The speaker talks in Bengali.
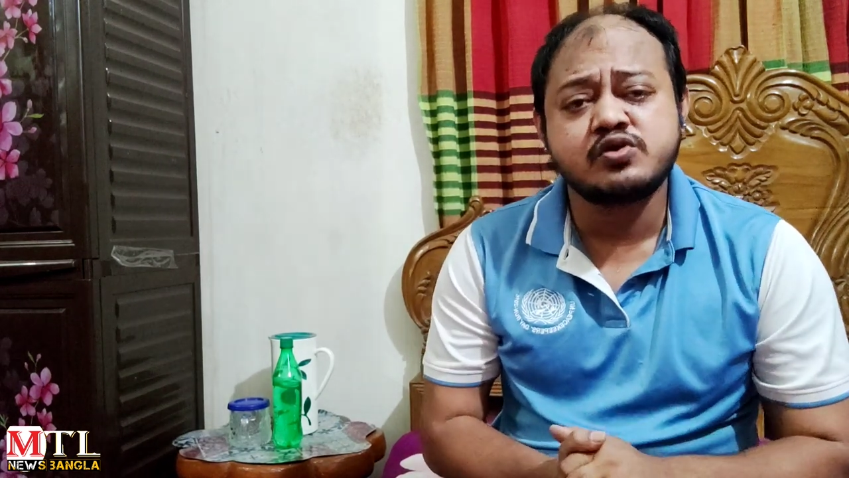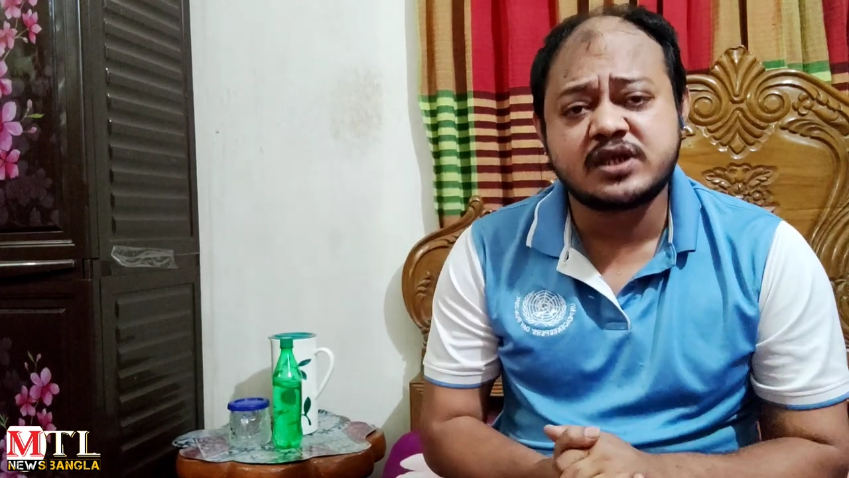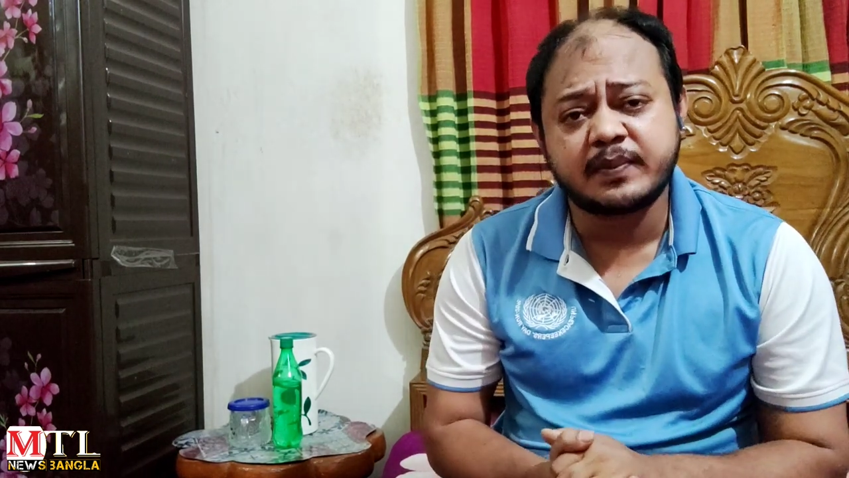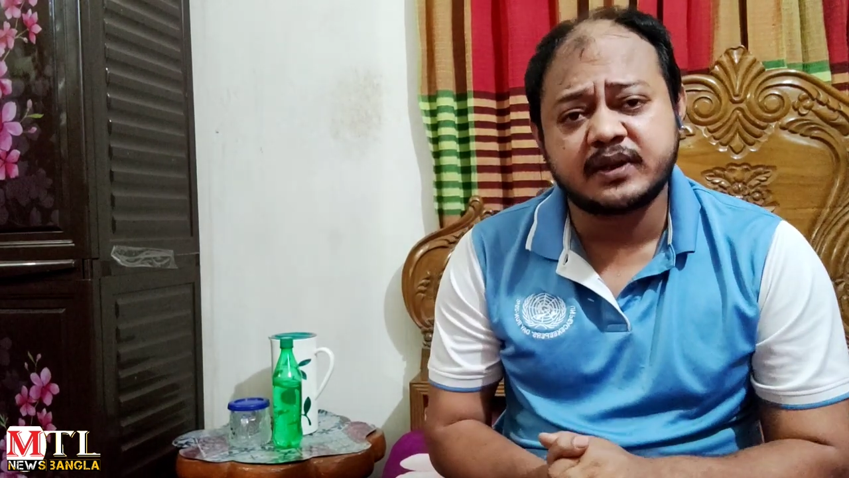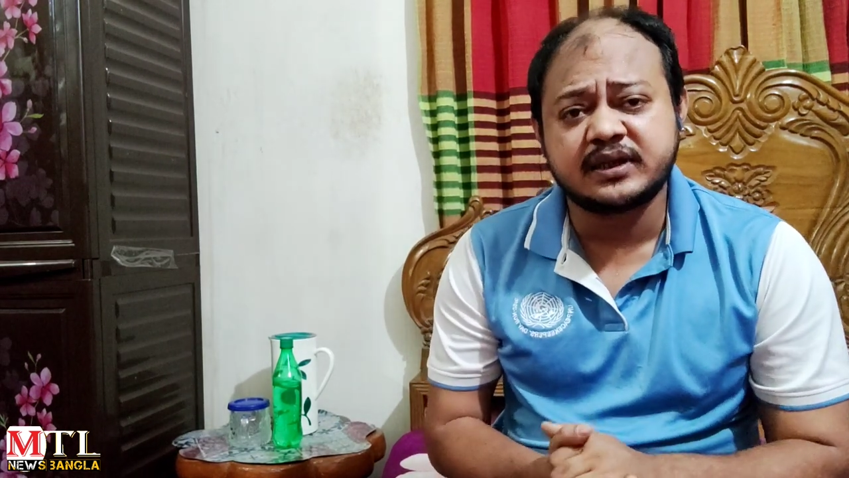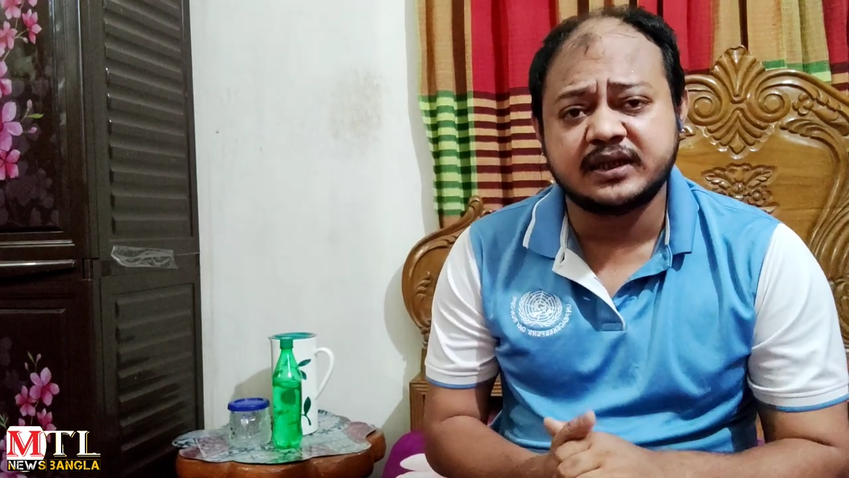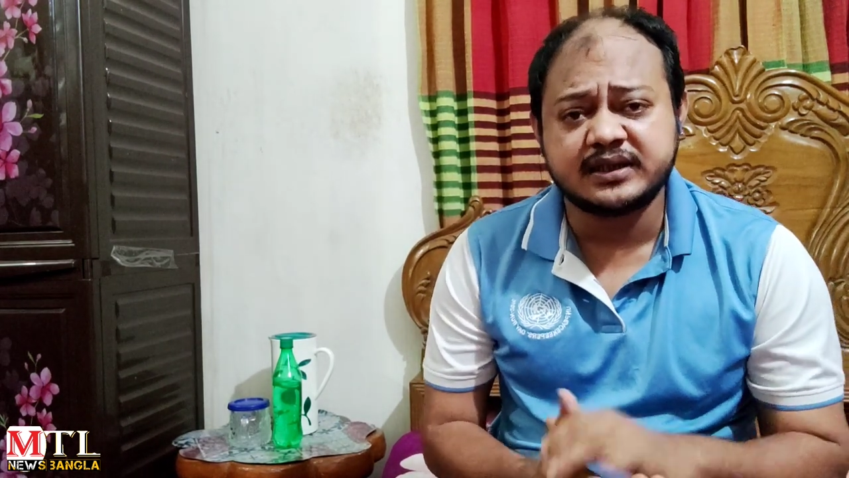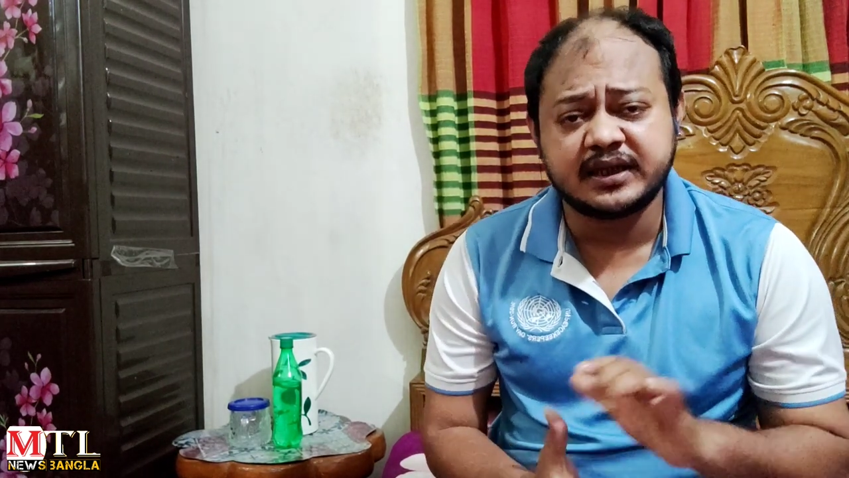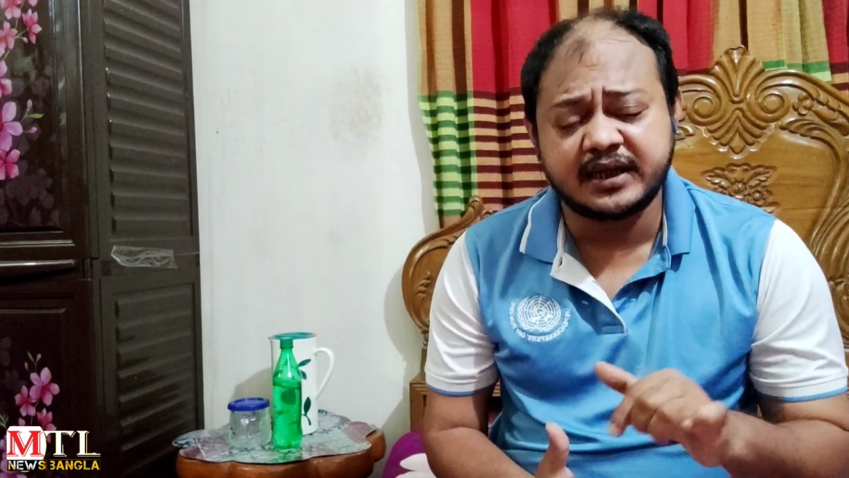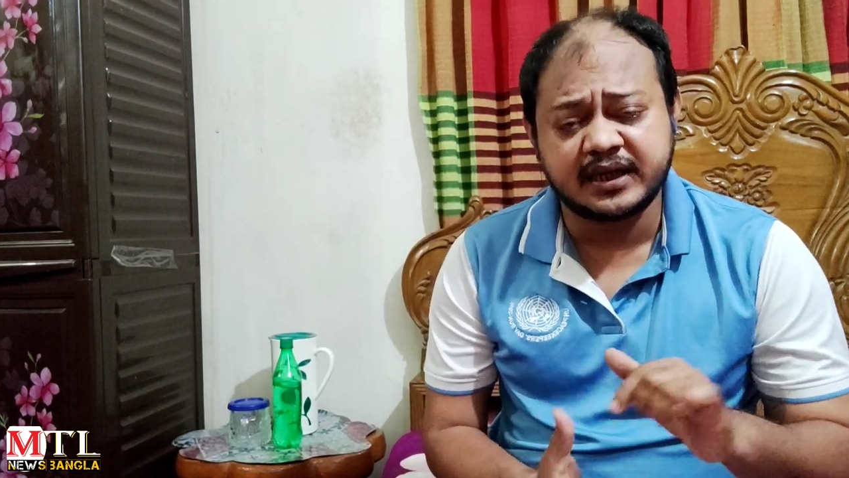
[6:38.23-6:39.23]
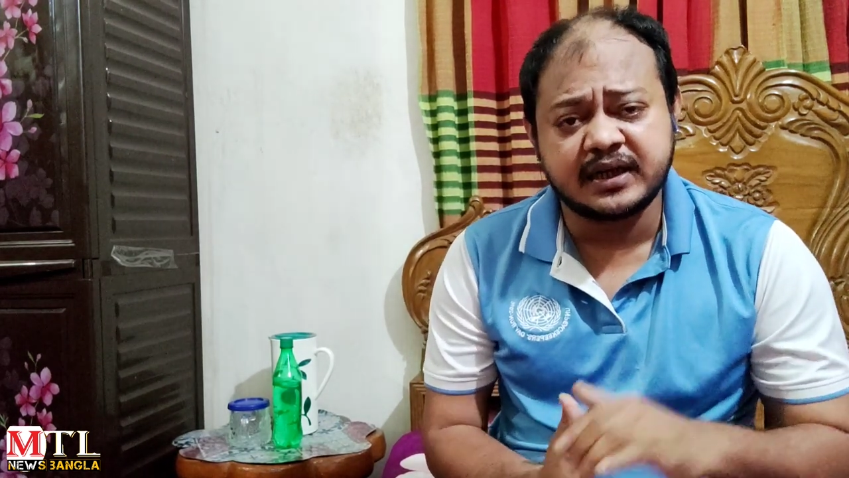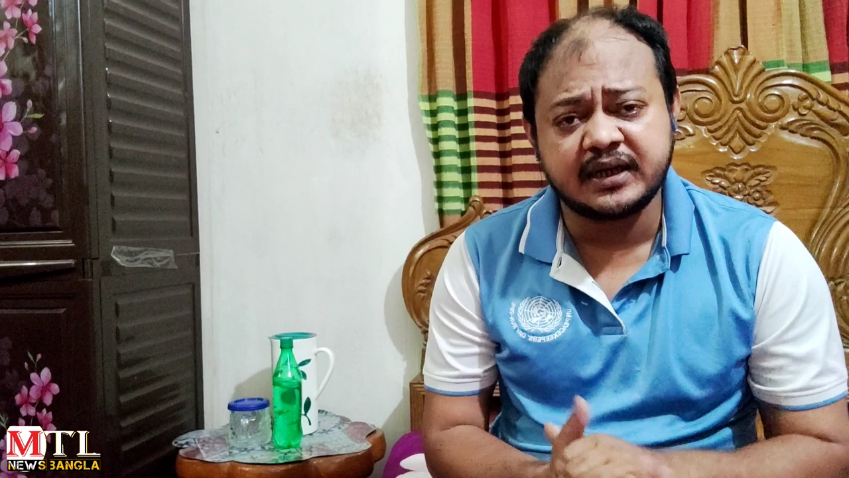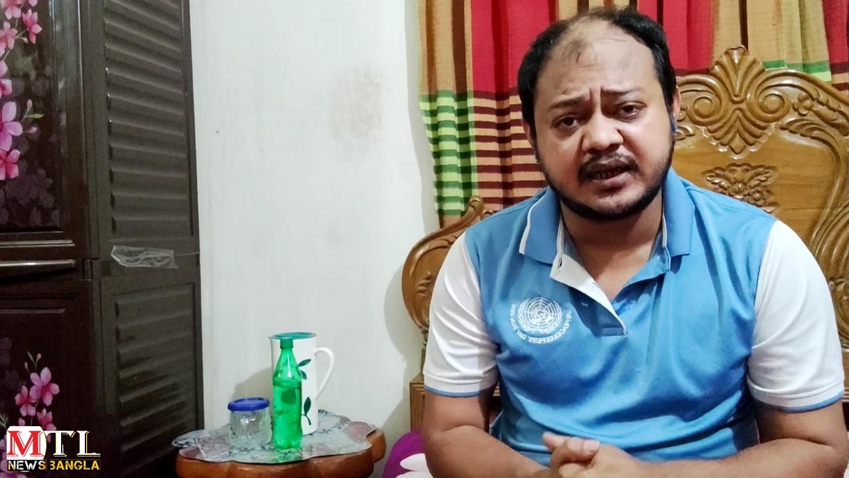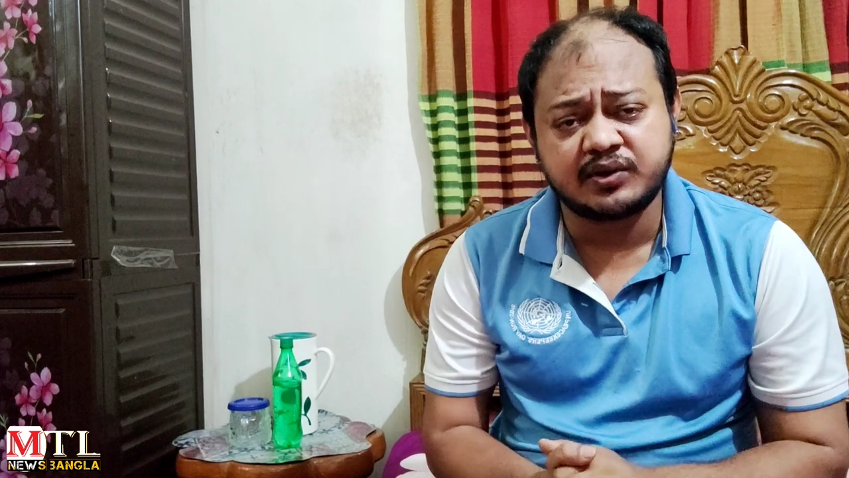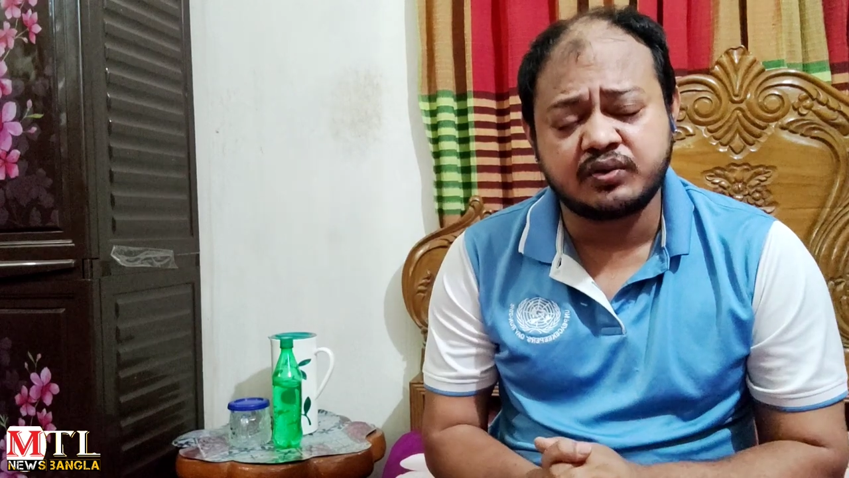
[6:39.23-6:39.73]
বুঝতে পারছেন যে
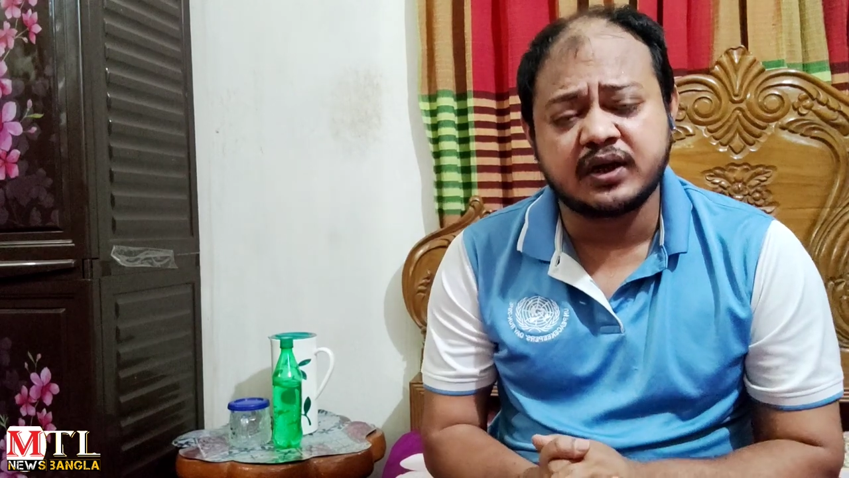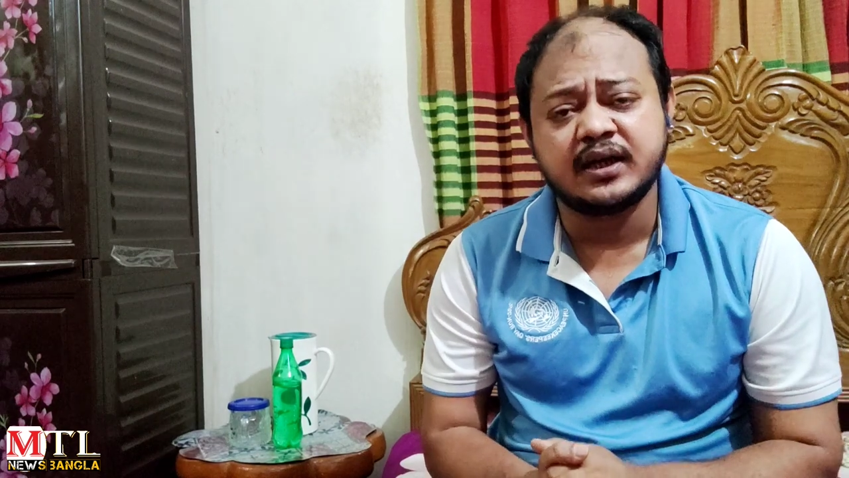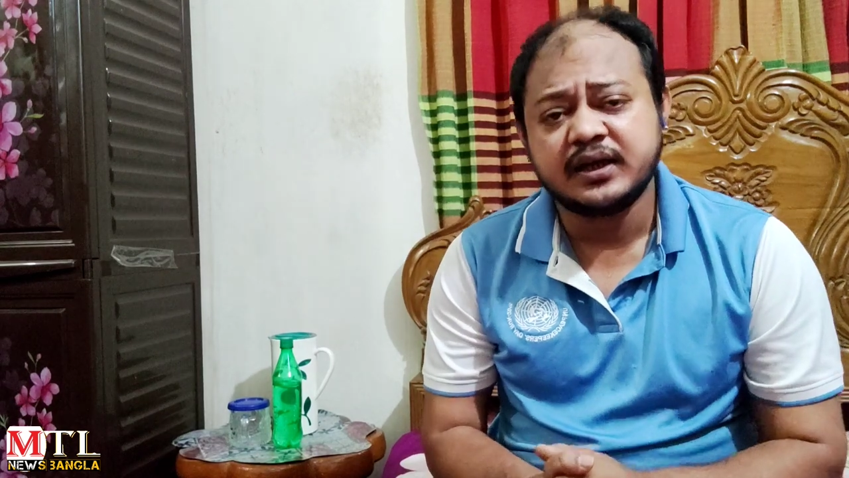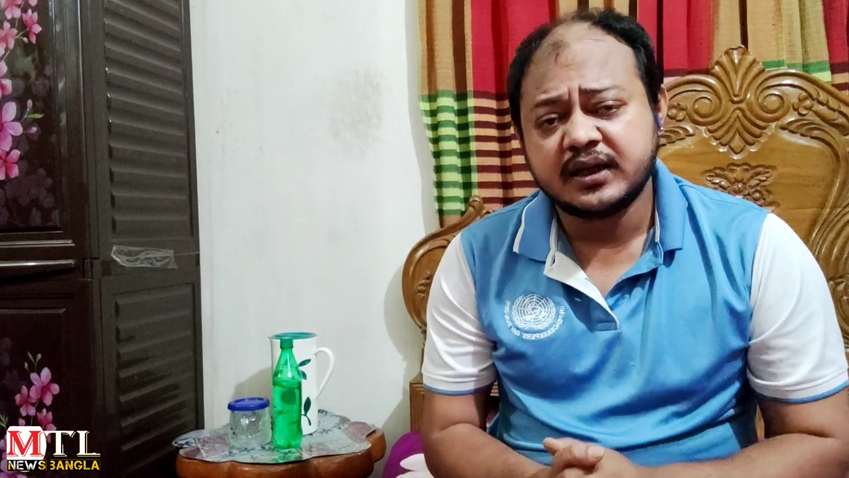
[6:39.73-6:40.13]
এখানে কিছুটা